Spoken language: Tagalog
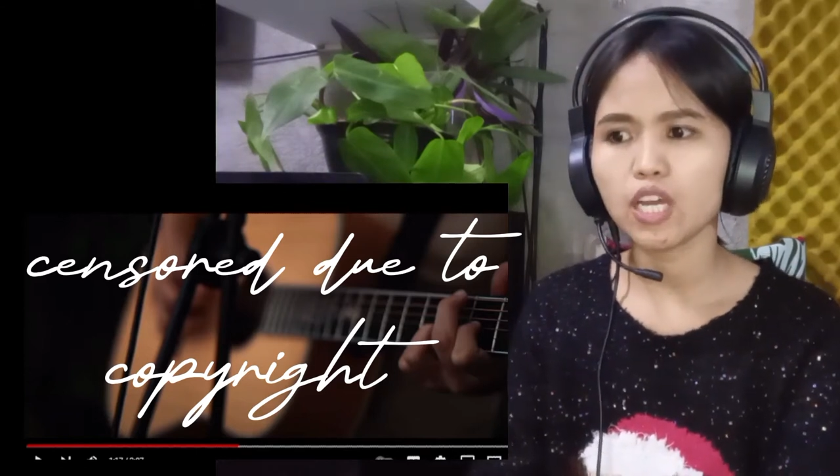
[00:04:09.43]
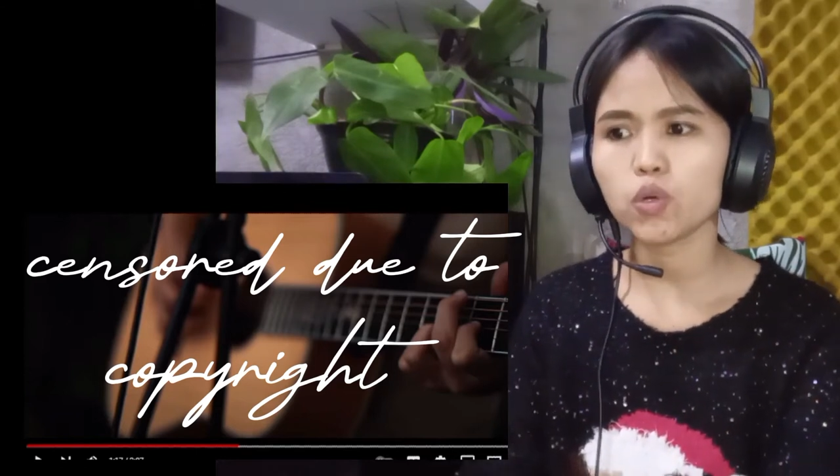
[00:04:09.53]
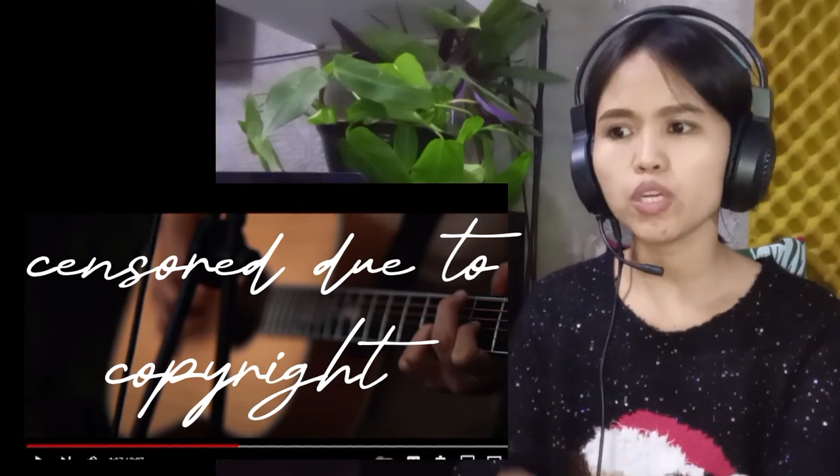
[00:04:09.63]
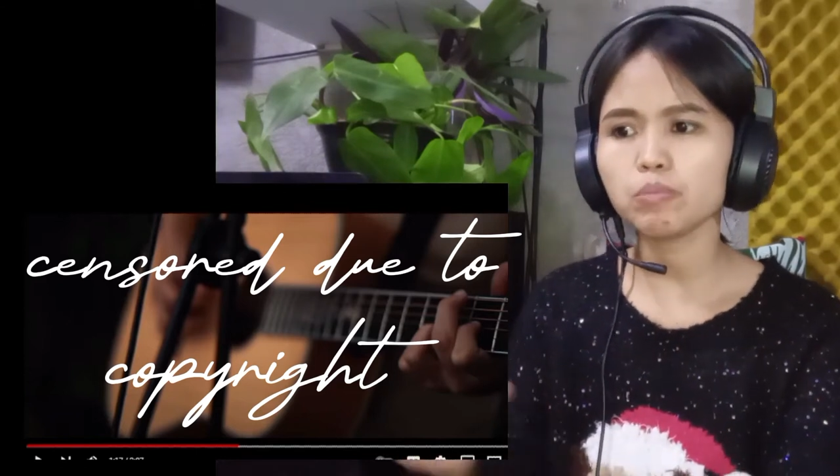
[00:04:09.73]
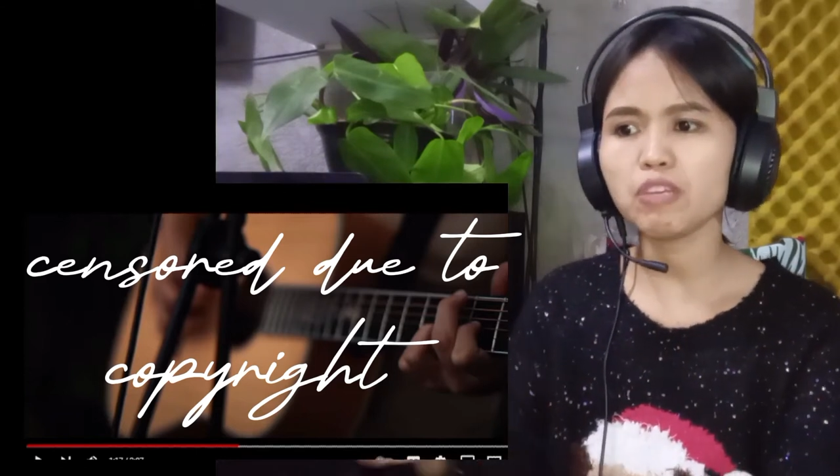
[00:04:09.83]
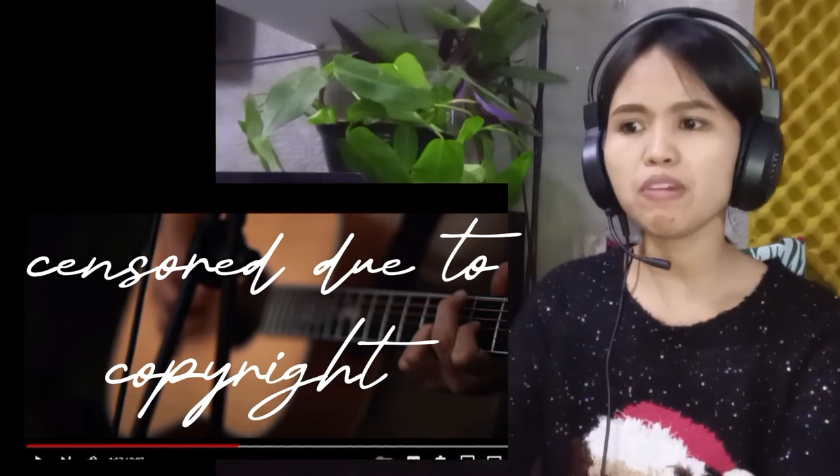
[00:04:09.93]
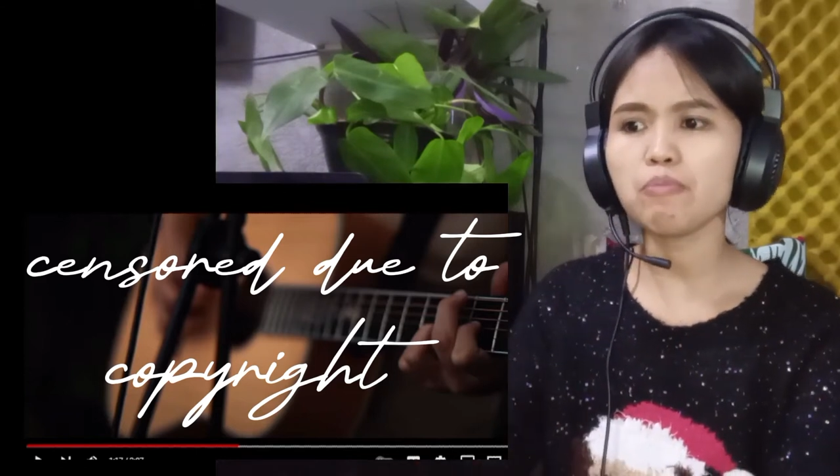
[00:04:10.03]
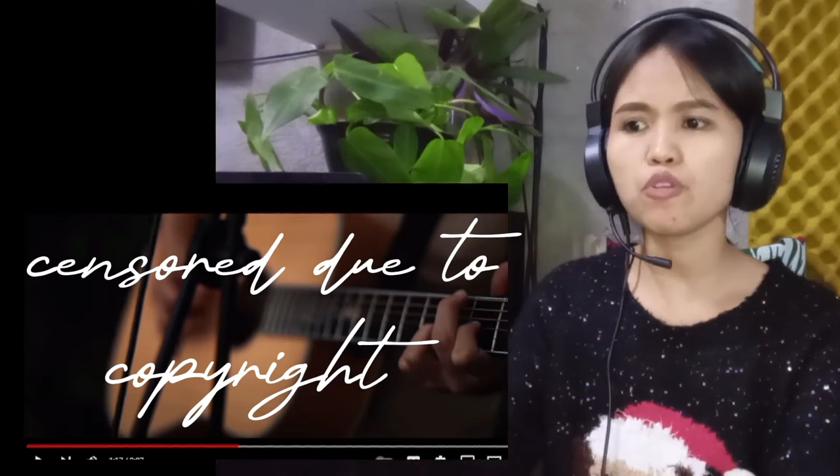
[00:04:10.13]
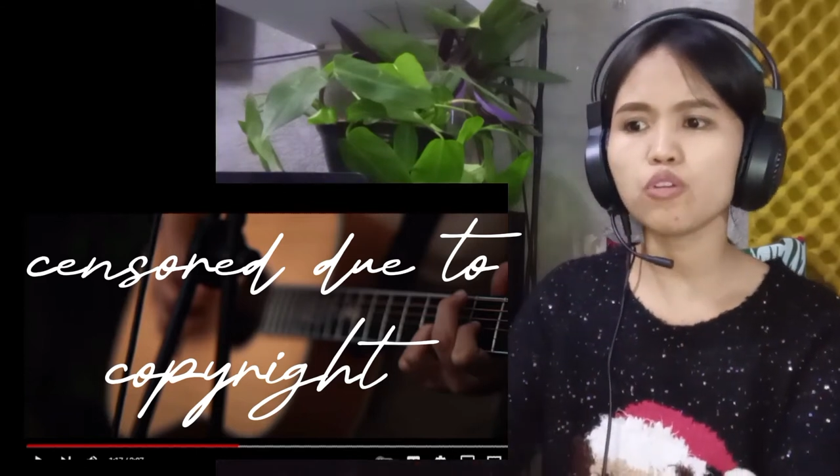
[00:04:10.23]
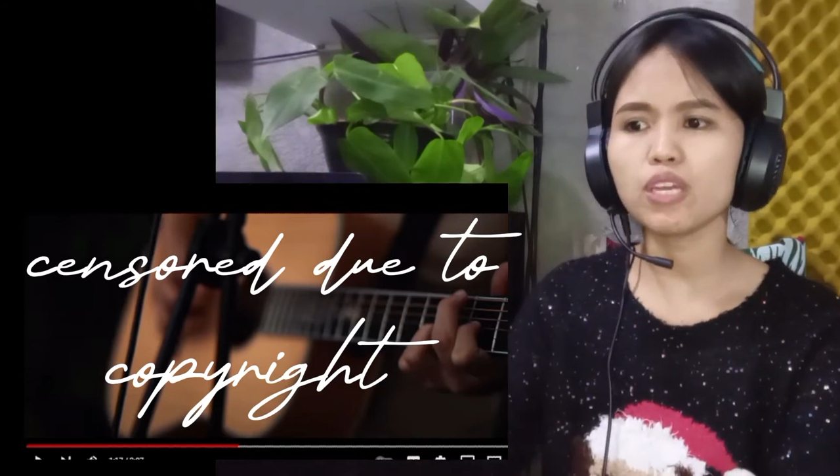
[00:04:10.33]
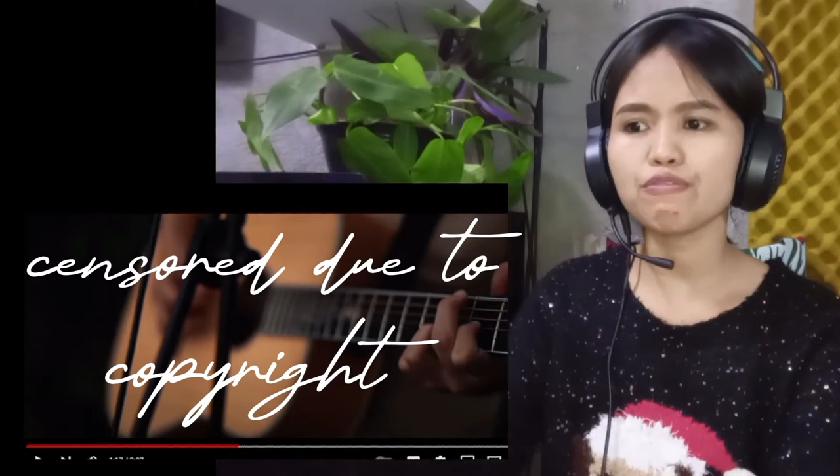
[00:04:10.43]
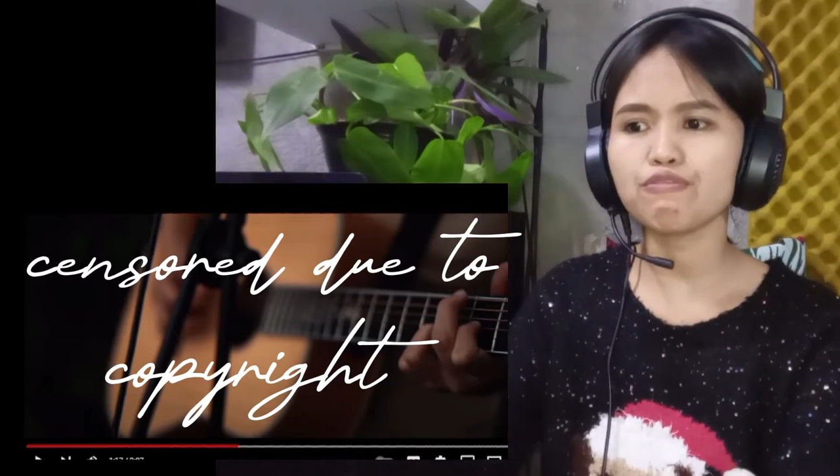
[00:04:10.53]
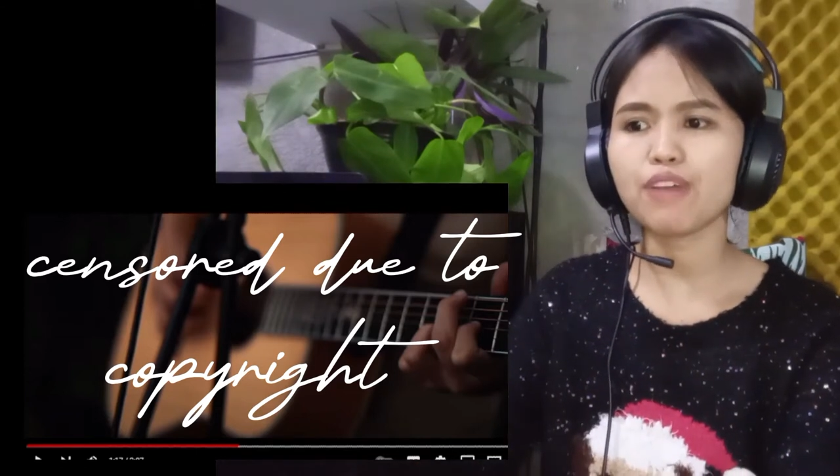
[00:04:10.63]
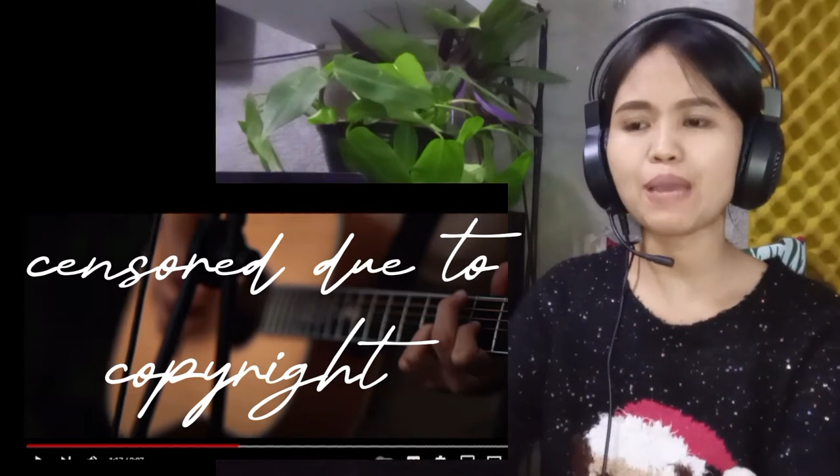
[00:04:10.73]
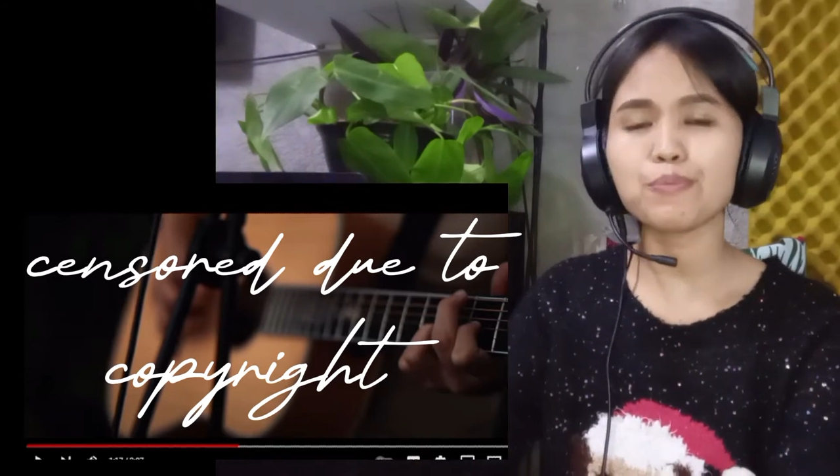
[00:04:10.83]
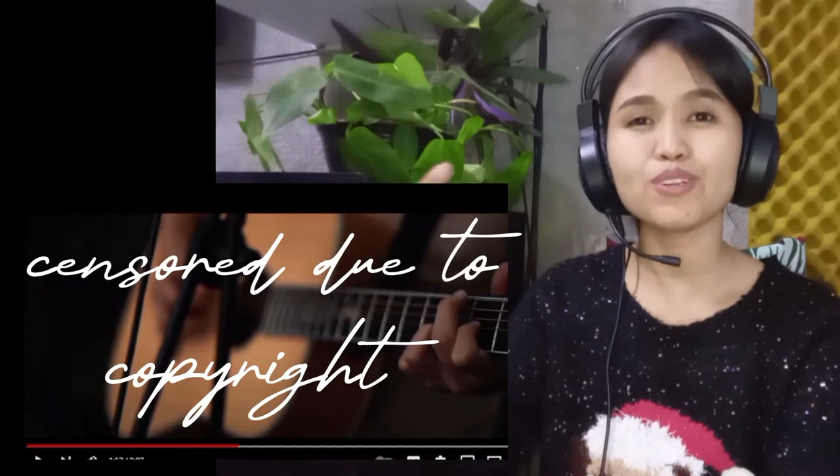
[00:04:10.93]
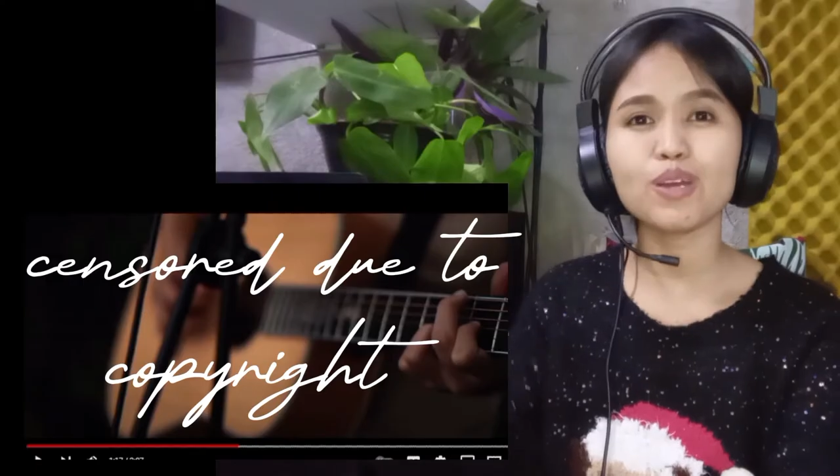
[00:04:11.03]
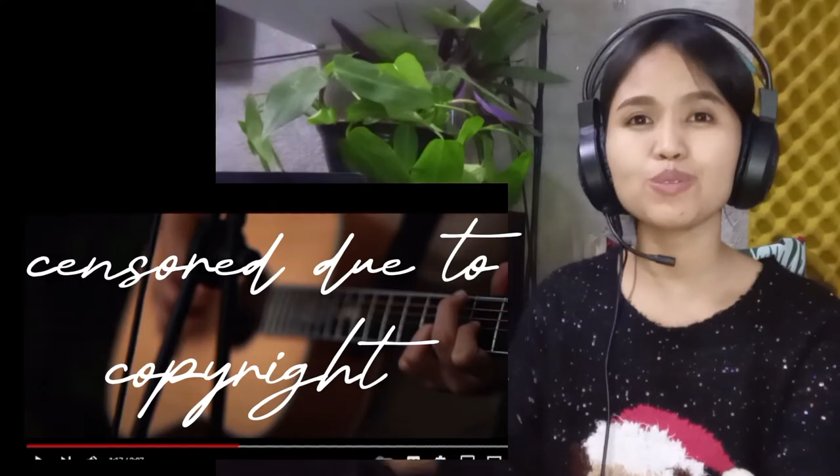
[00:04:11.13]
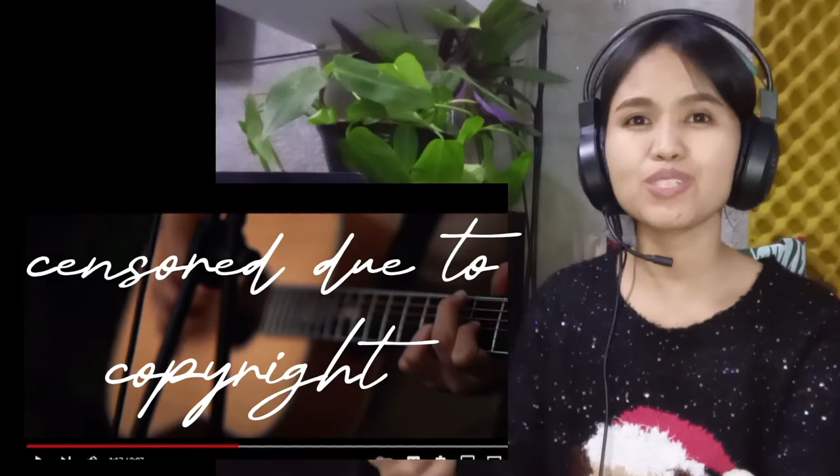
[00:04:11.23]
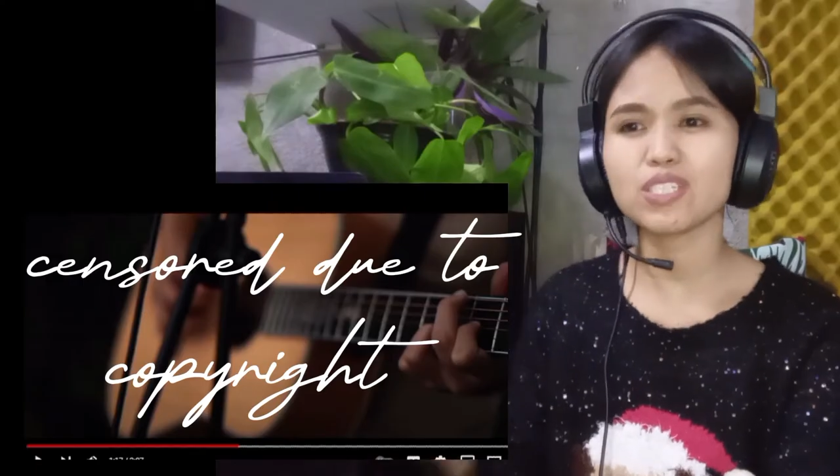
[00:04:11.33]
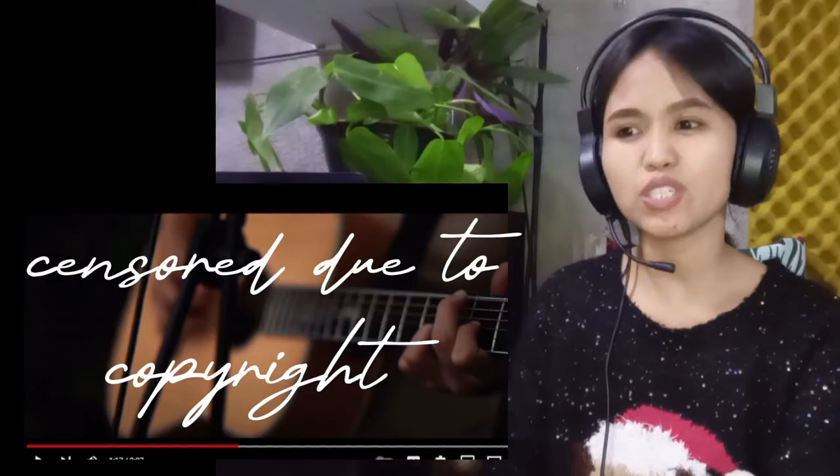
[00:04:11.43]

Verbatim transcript: correct me if I'm wrong if I pronounce